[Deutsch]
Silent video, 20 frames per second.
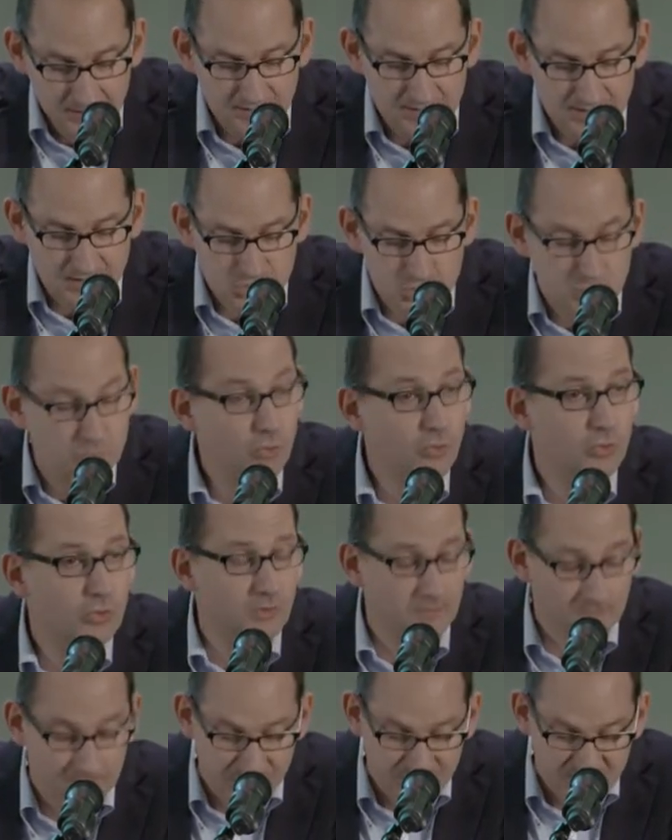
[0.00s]
nach
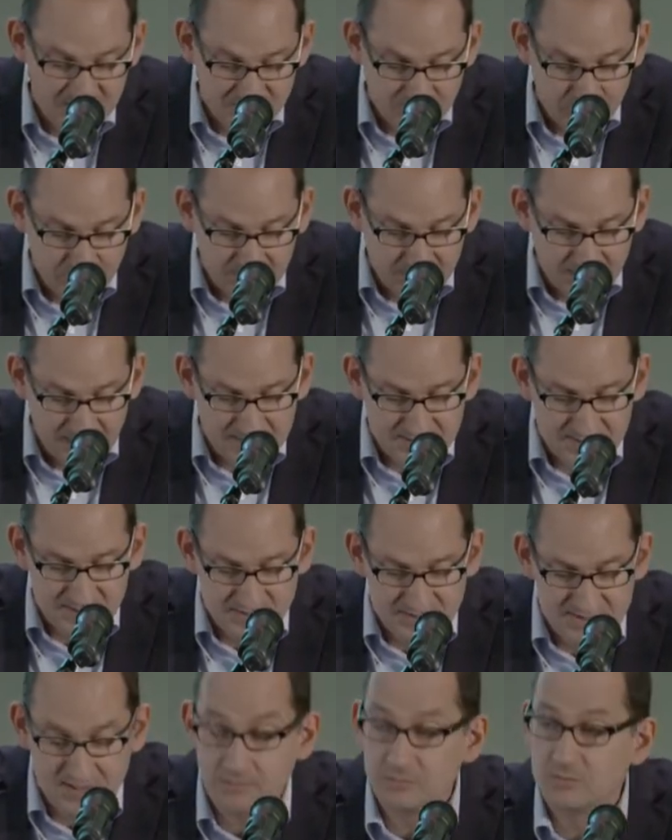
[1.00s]
Spuren des von Grass
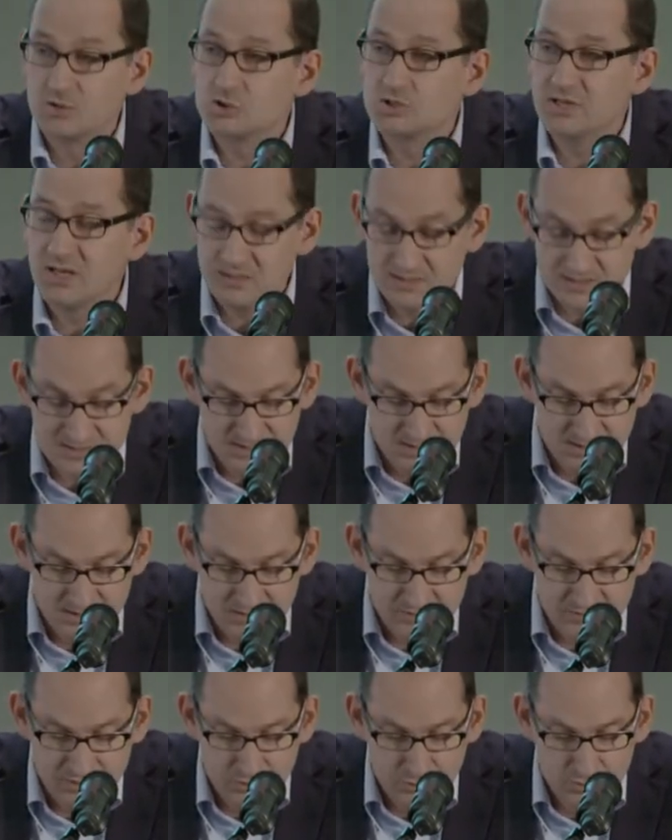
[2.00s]
in seinem
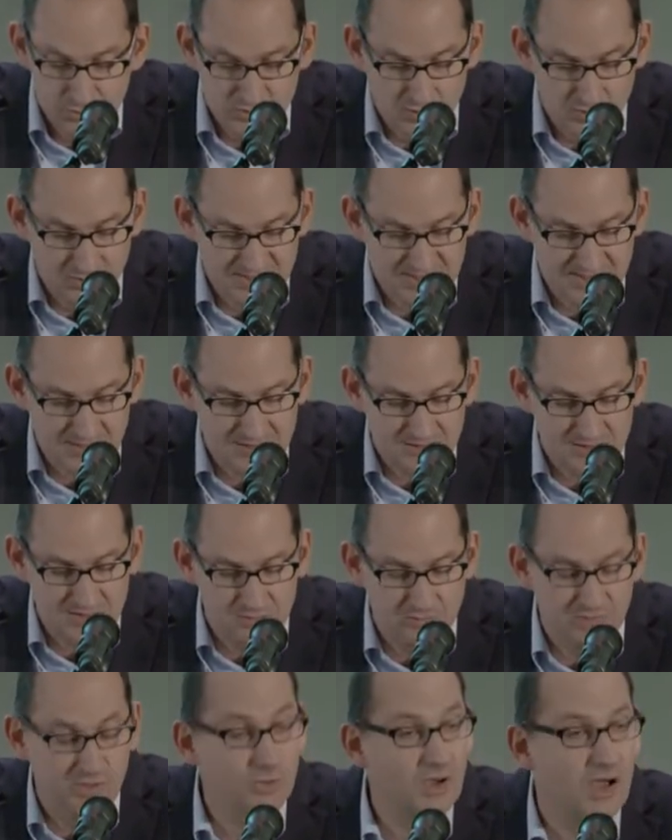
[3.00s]
Geständnisinterview so
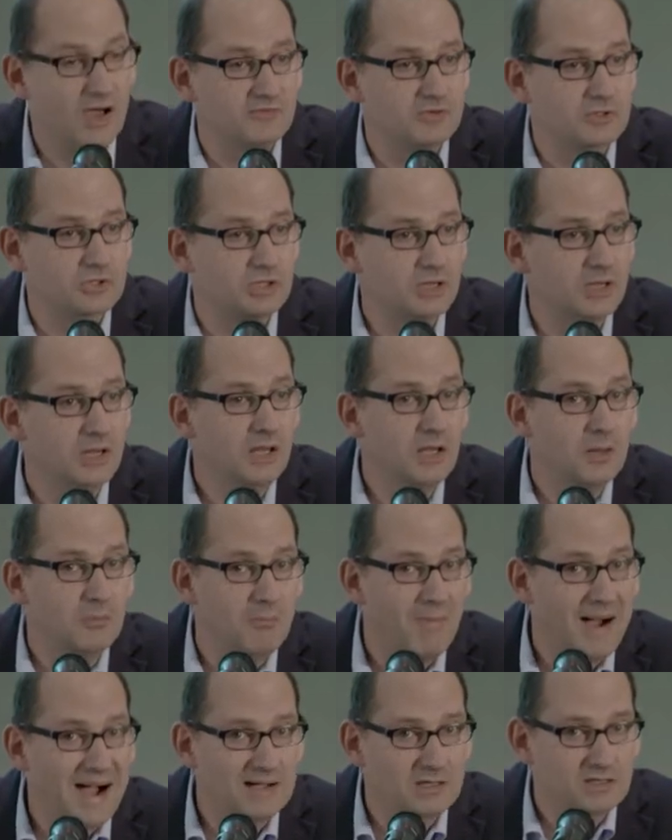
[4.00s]
bezeichneten biografischen
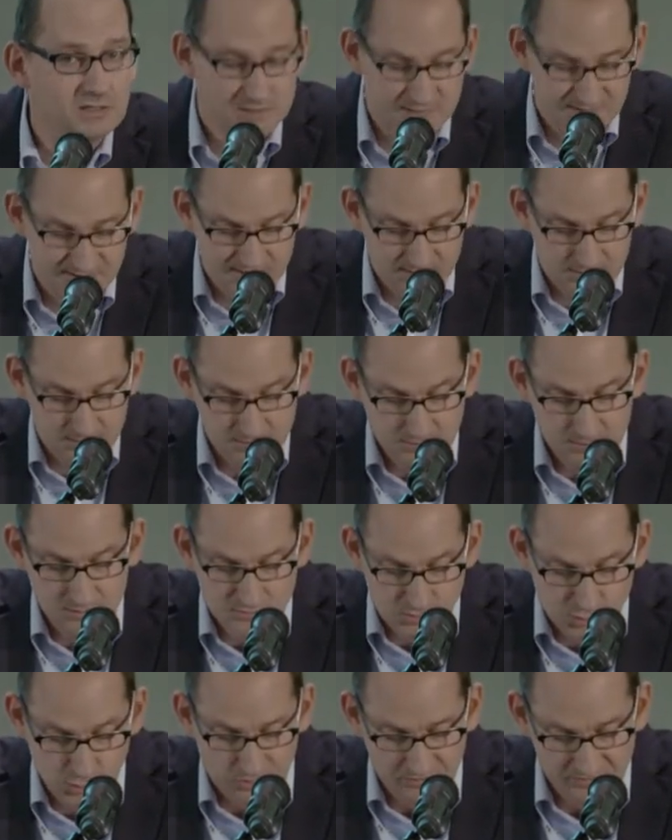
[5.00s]
Makels
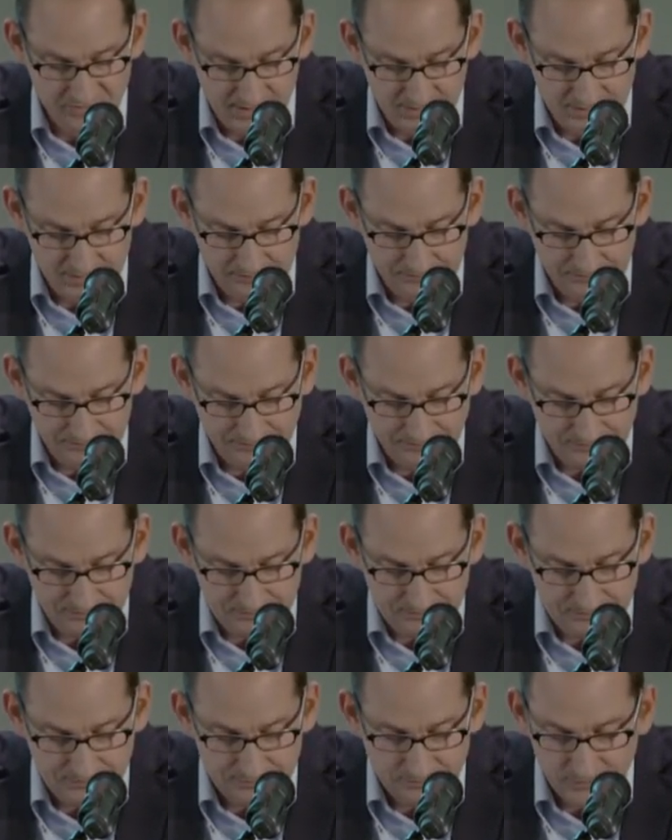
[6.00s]
suchen werde.
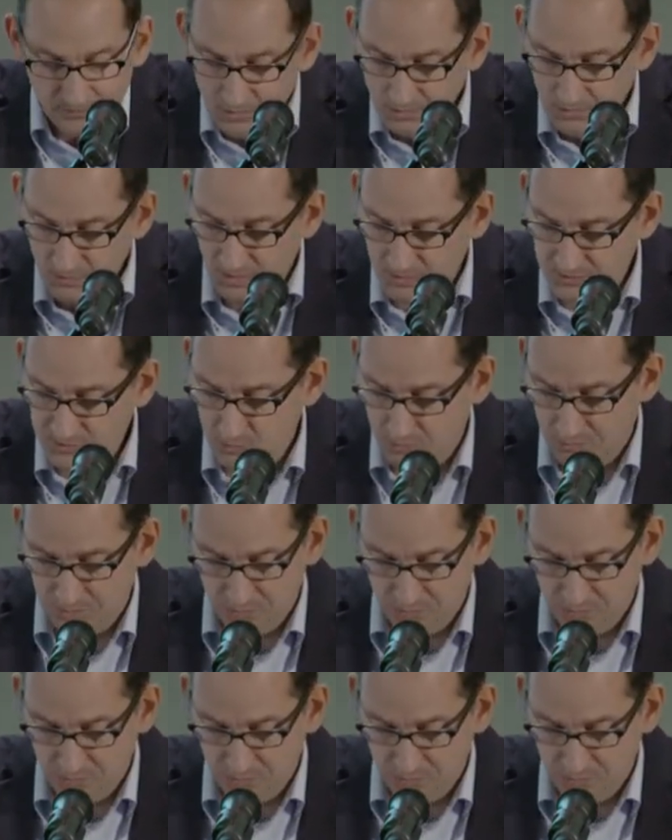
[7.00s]
Ach so,